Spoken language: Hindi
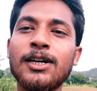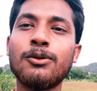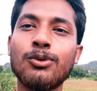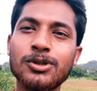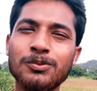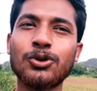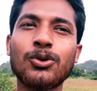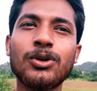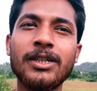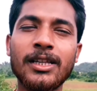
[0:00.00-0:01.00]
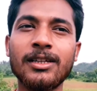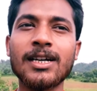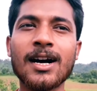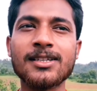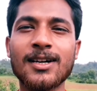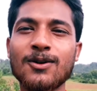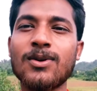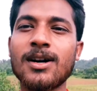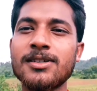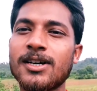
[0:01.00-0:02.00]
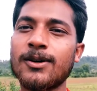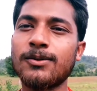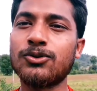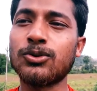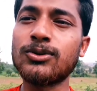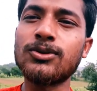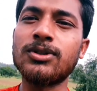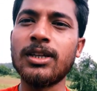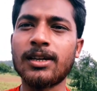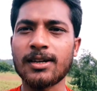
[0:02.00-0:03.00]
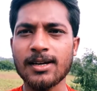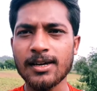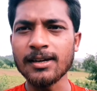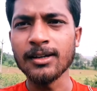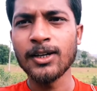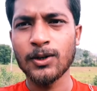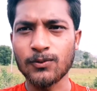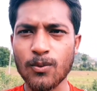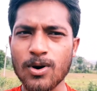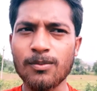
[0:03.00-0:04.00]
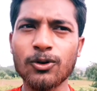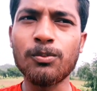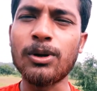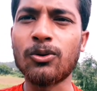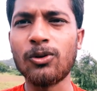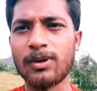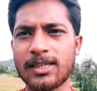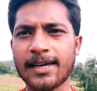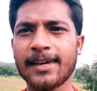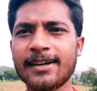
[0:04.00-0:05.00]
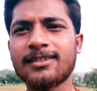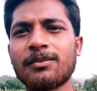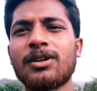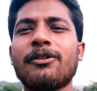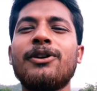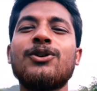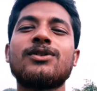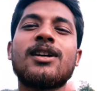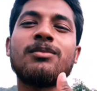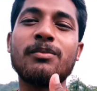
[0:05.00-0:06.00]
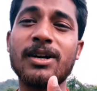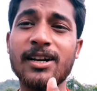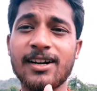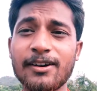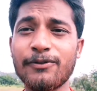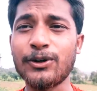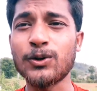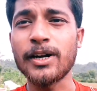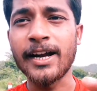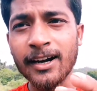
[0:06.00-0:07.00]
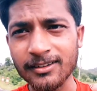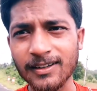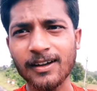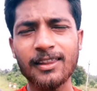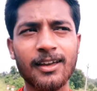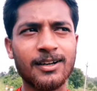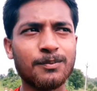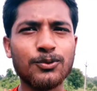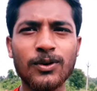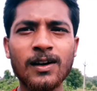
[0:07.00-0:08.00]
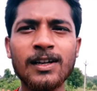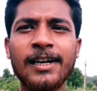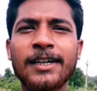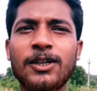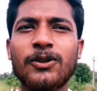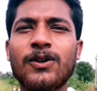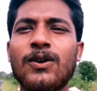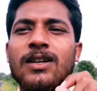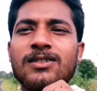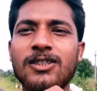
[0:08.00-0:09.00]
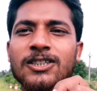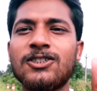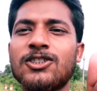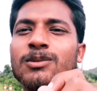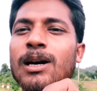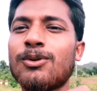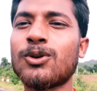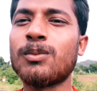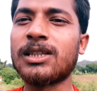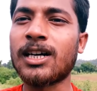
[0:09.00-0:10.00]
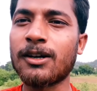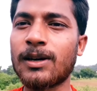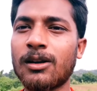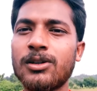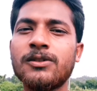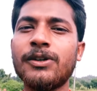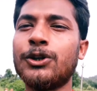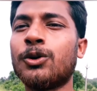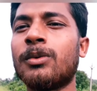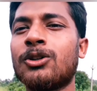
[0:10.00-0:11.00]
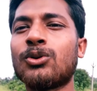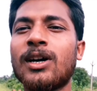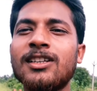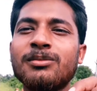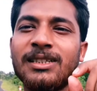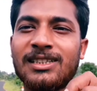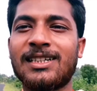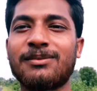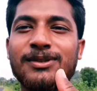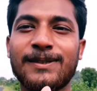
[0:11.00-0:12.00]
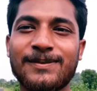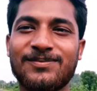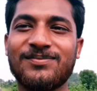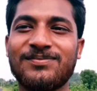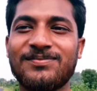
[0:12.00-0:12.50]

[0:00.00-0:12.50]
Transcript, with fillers: वो सब छोड़ो ये यहाँ जा रहा हूँ वहाँ जा रहा हूँ जो जो दिख रहा है वो वो आप लोग को बिल्कुल बताएंगे गैस सब तक वीडियो के साथ में बनाना वीडियो एंड तक के देखना पूरा क्योंकि और अच्छी अच्छी चीज़ें मैं आप लोगों को बताने वाला हूँ इस वीडियो में तो गैस मिलते हैं आपसे